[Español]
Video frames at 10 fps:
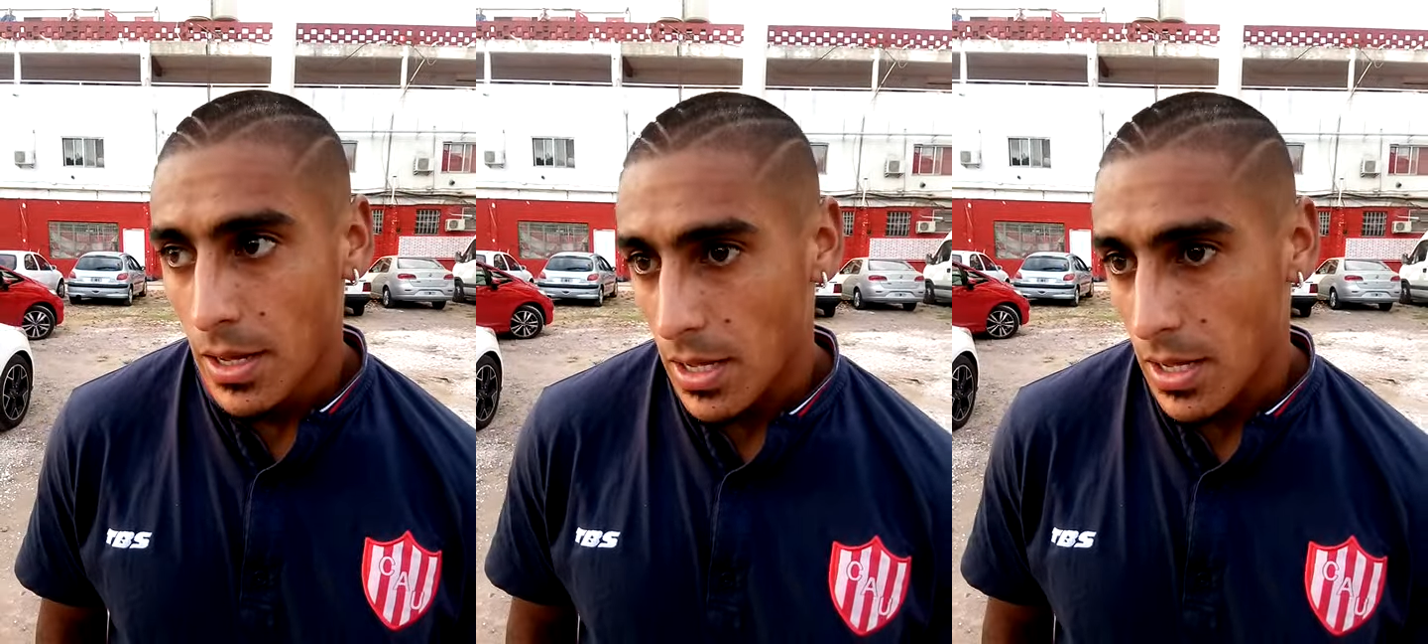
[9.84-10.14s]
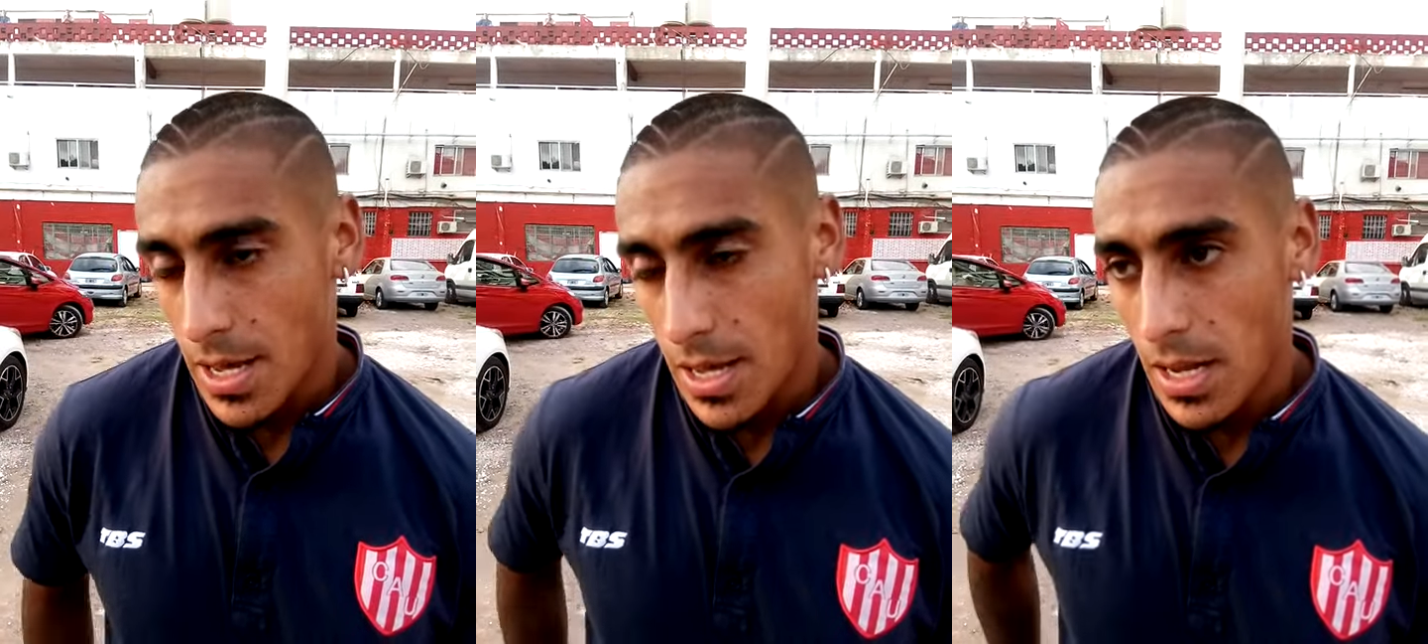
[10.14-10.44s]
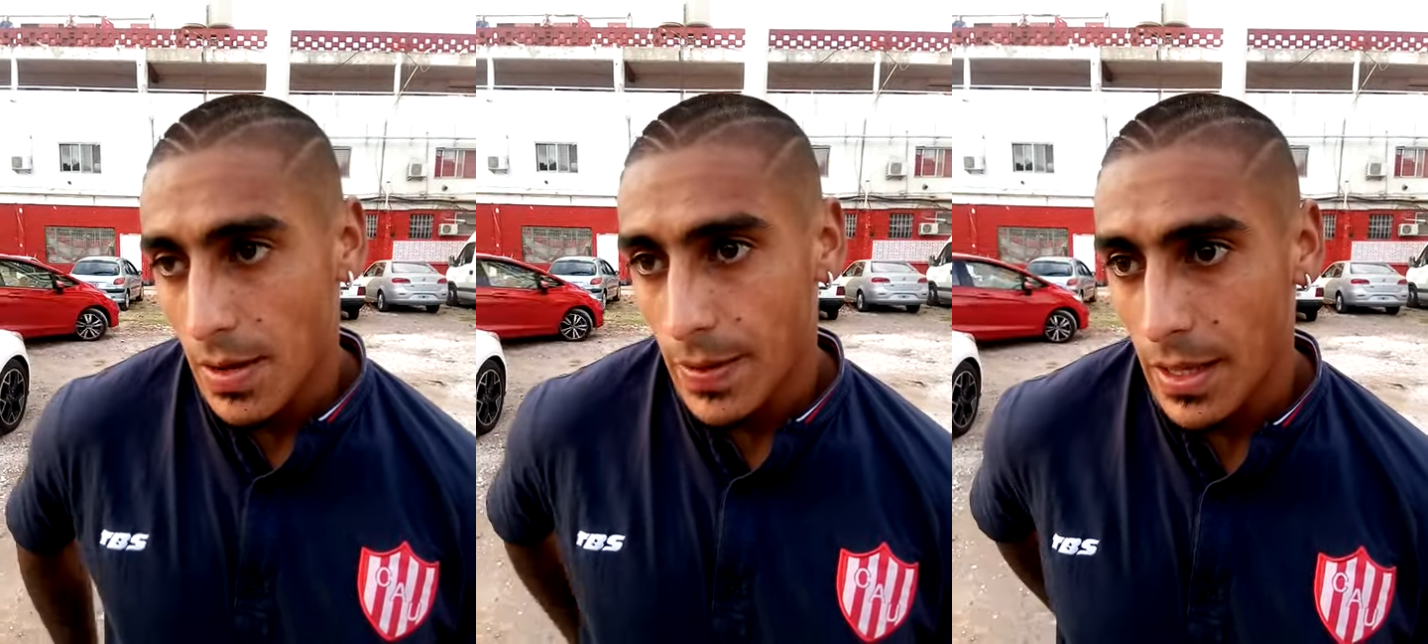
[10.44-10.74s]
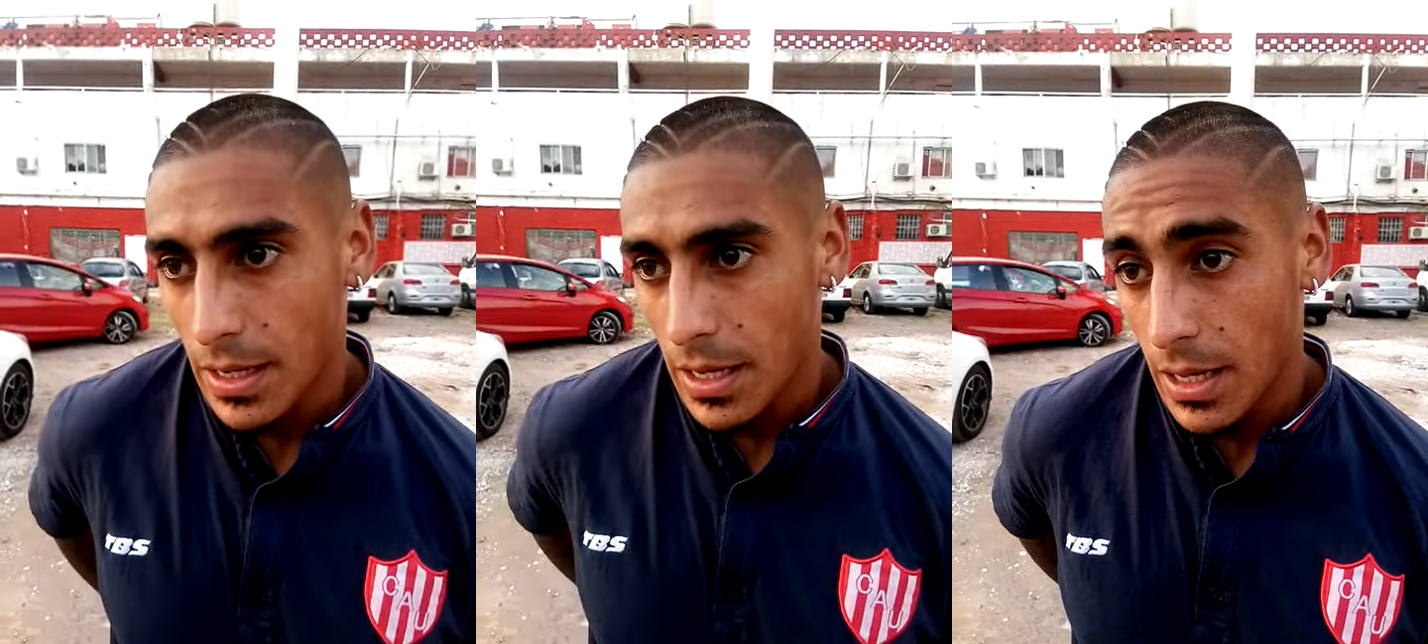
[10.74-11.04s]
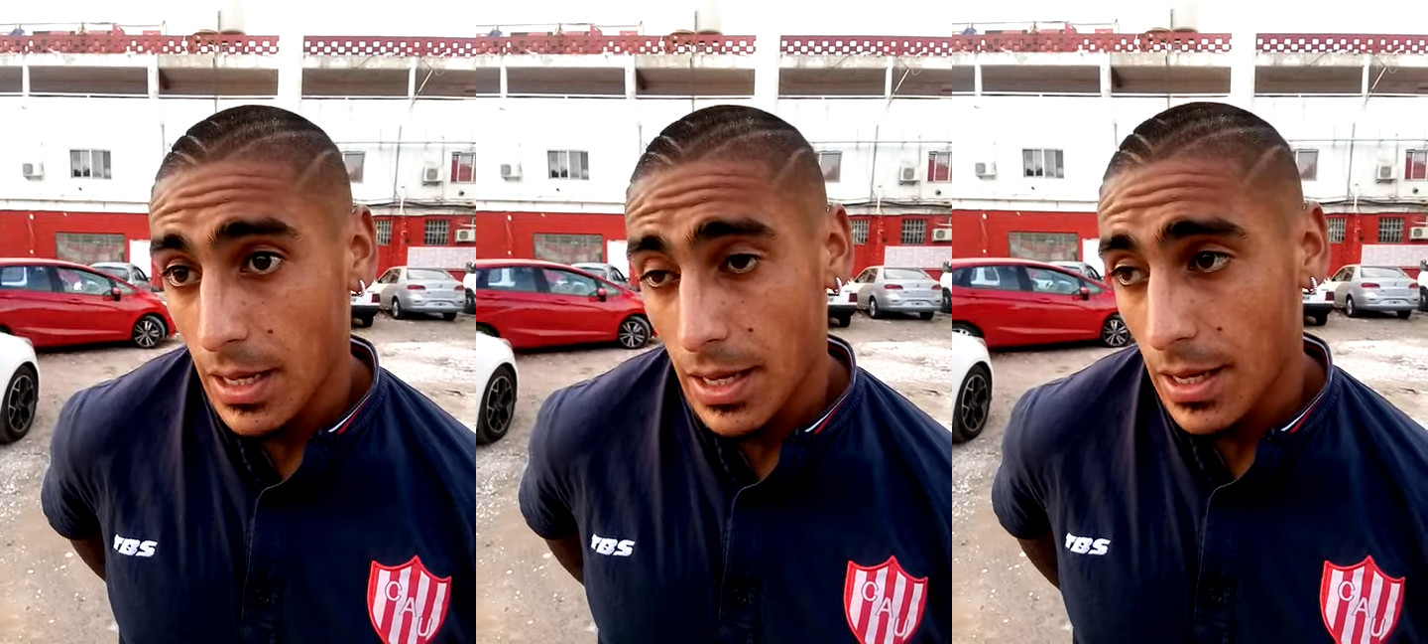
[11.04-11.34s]
Eh, la verdad
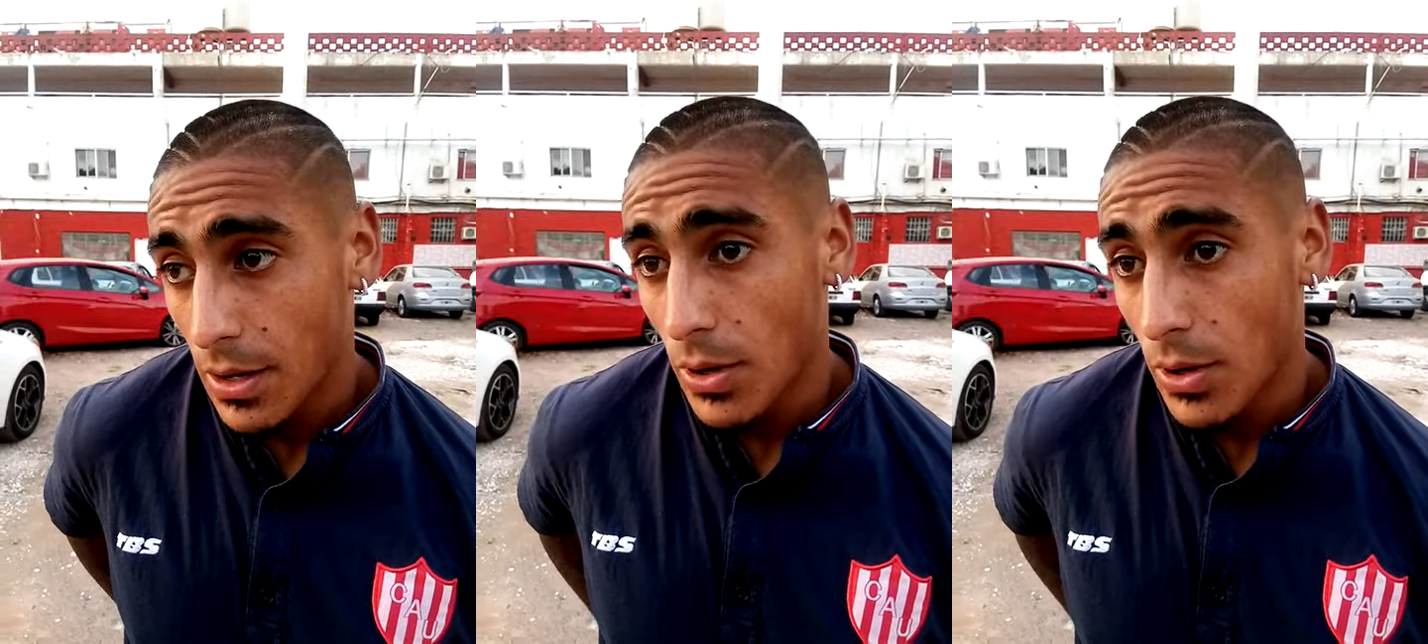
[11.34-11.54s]
que,